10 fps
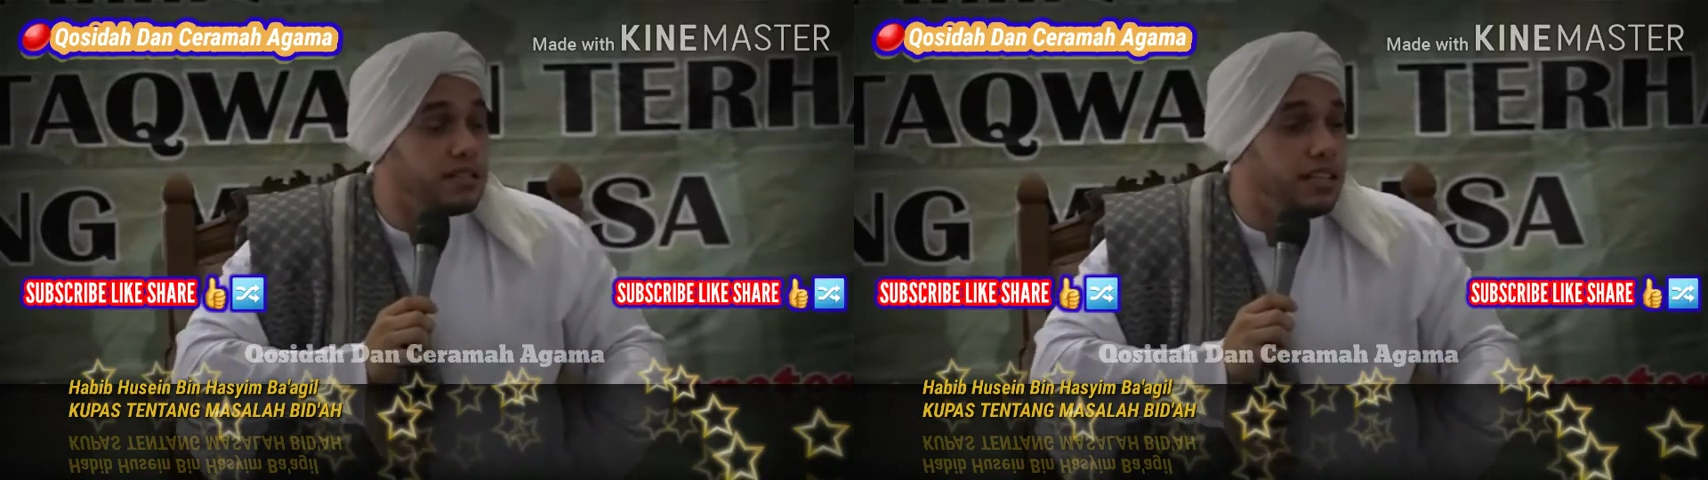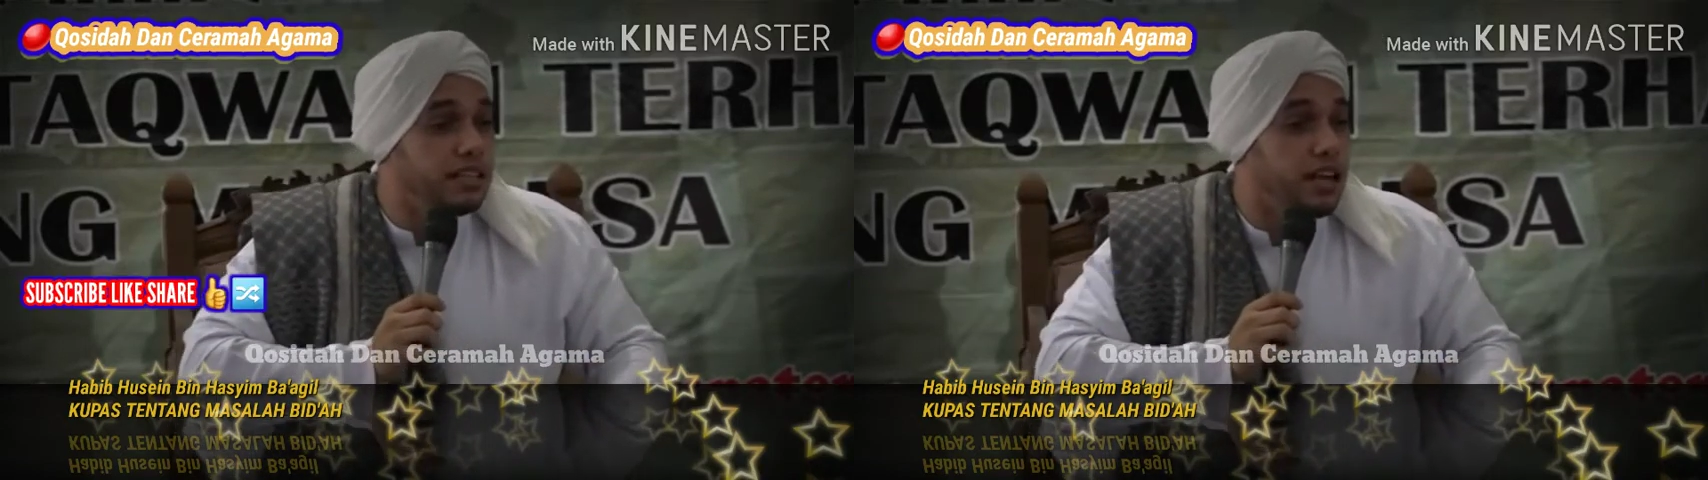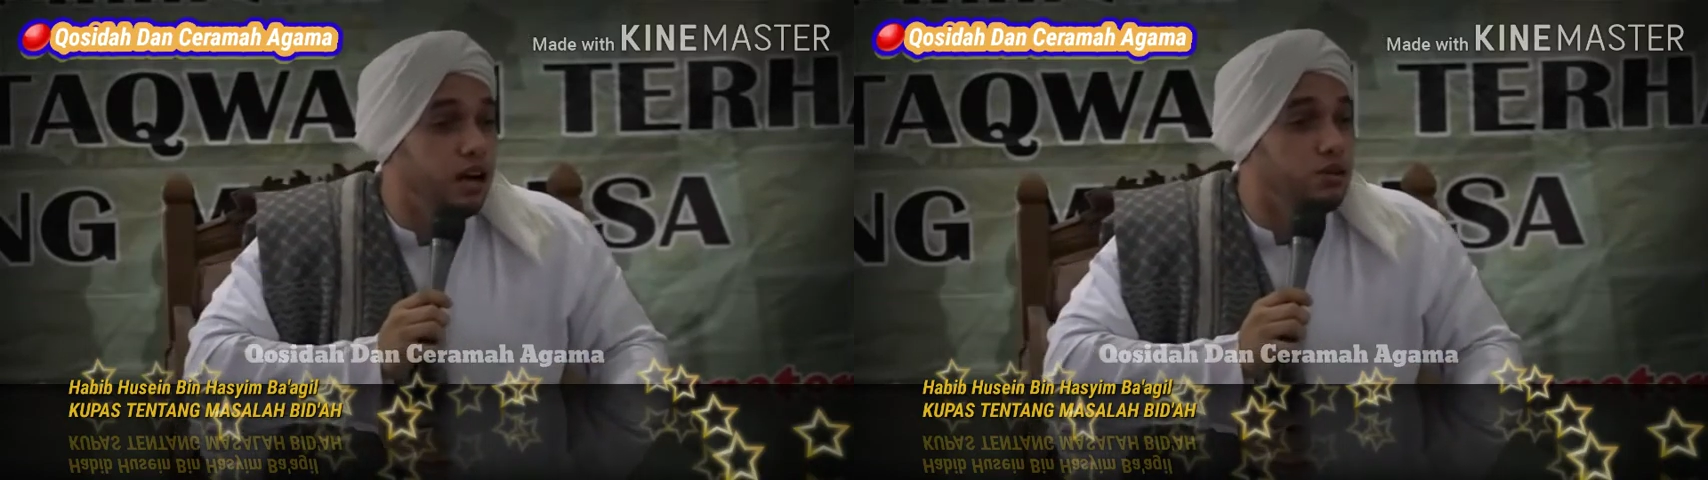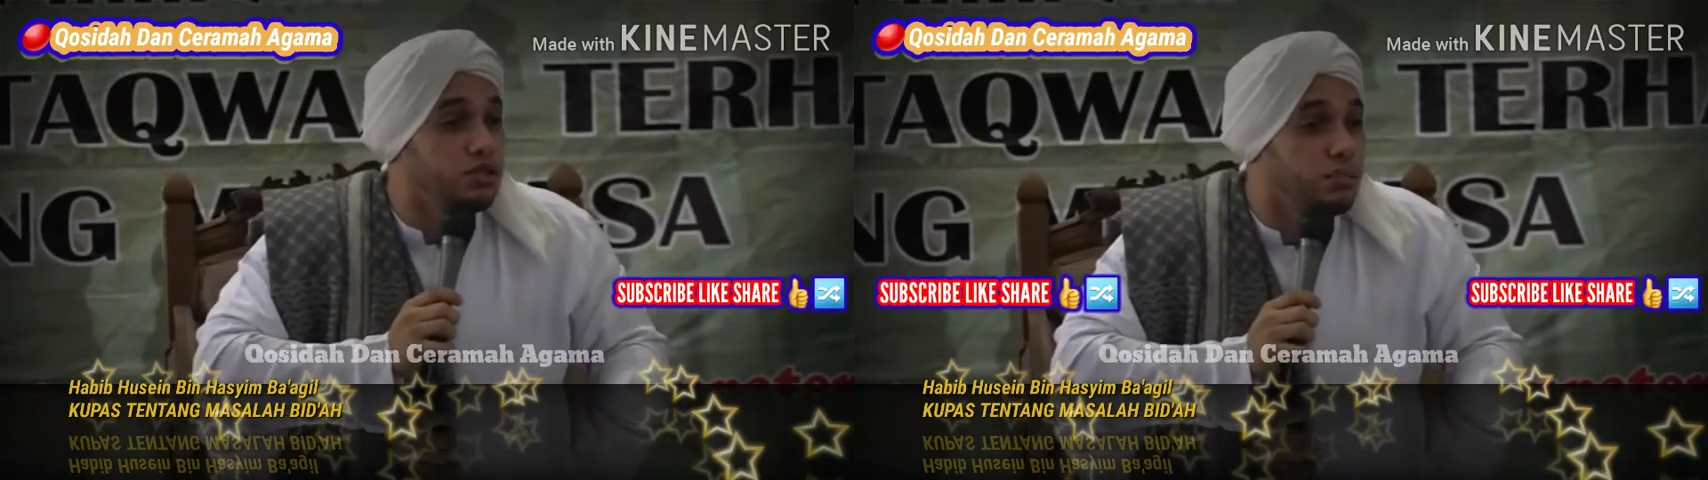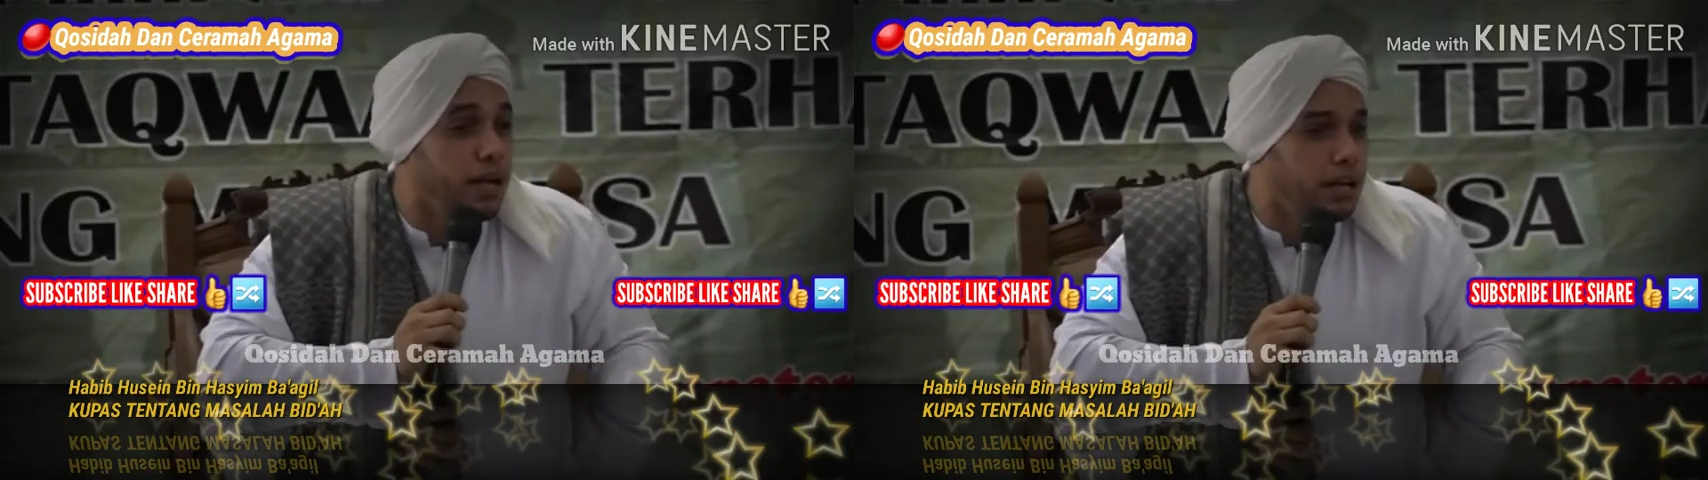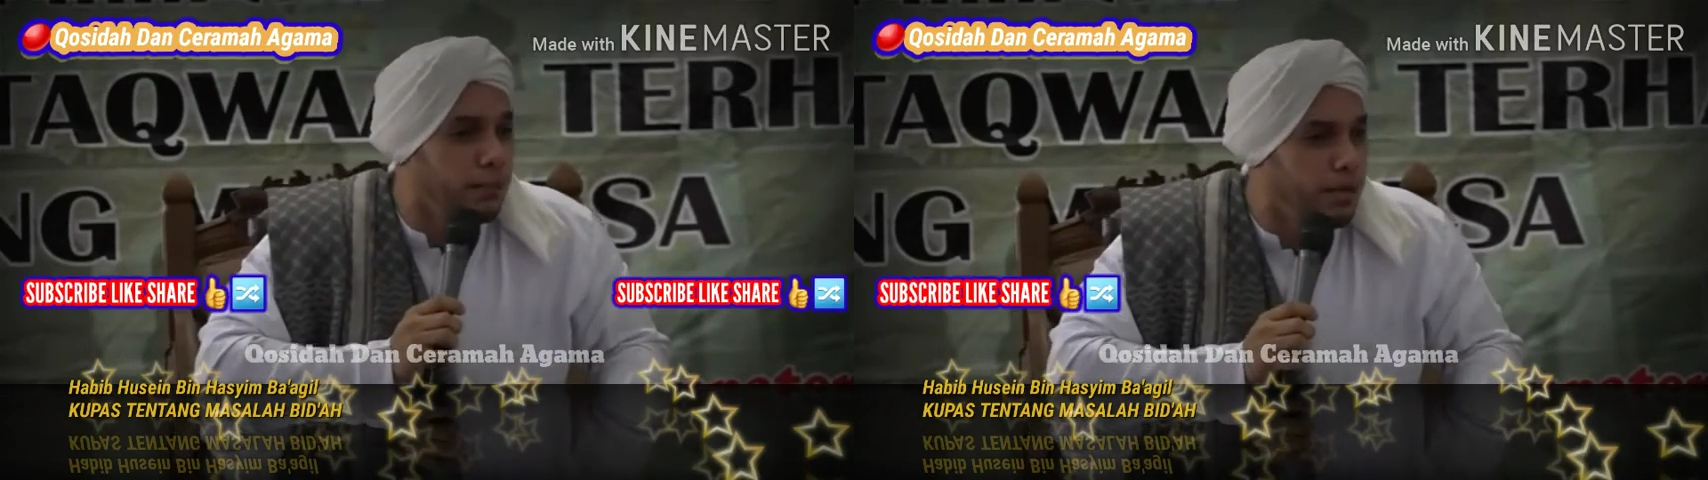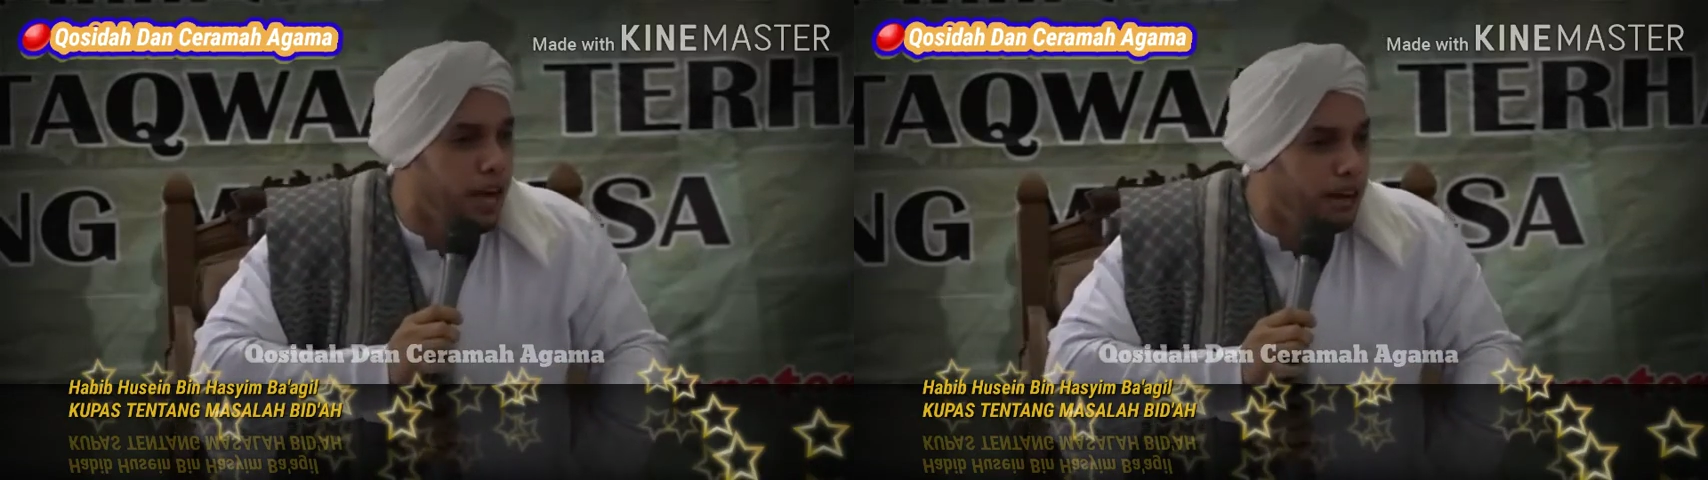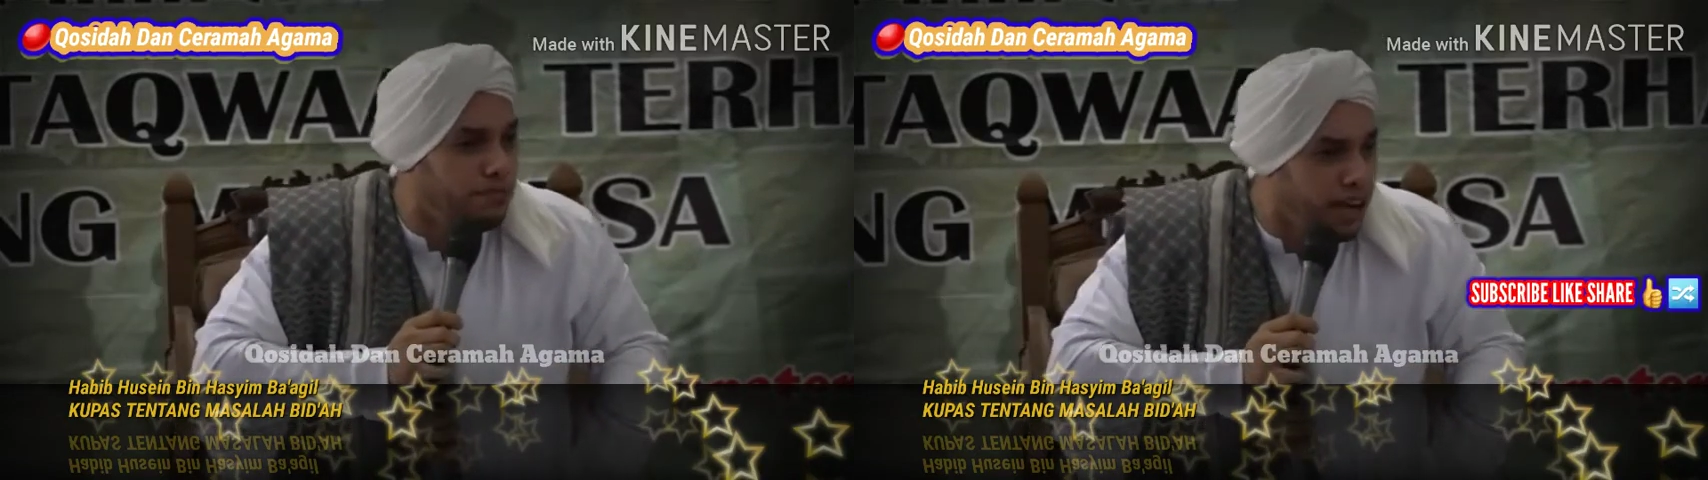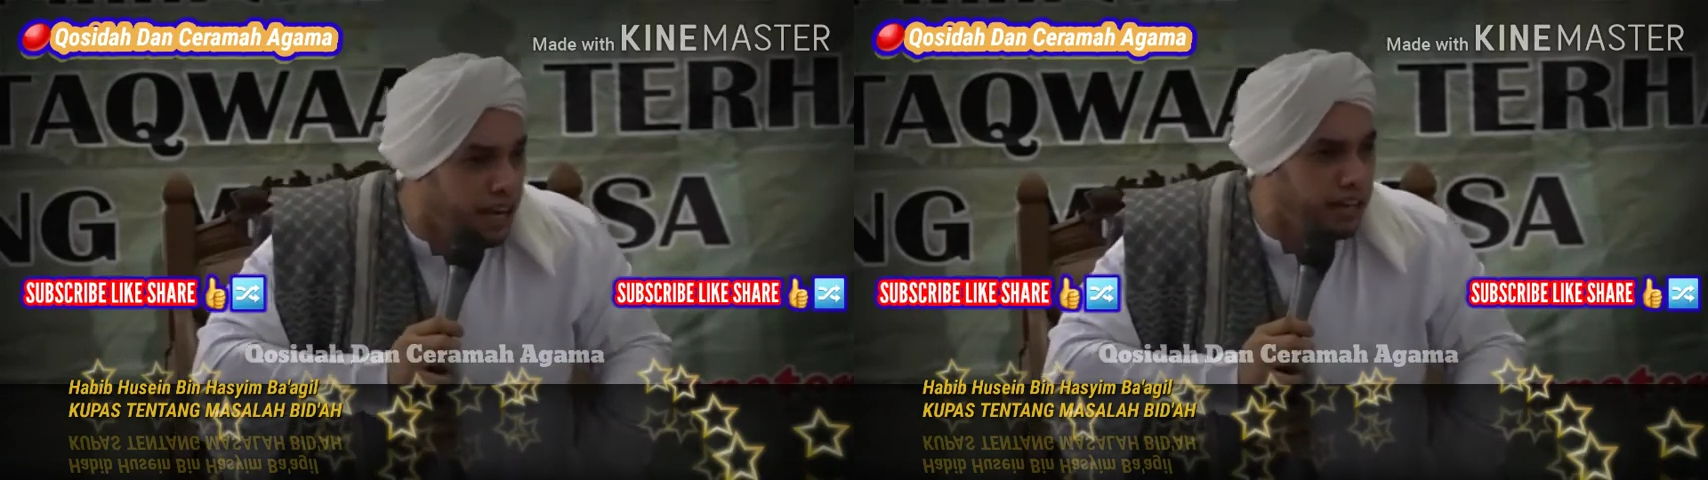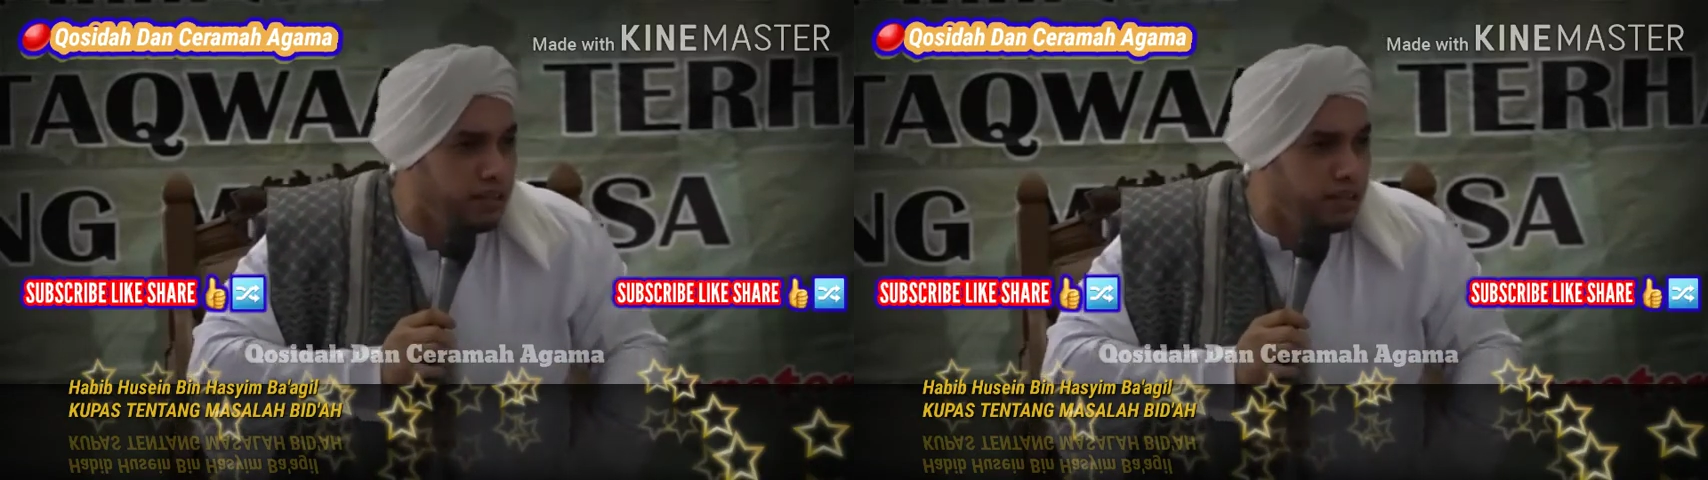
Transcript: Sayyidina Utsman ibn Affan.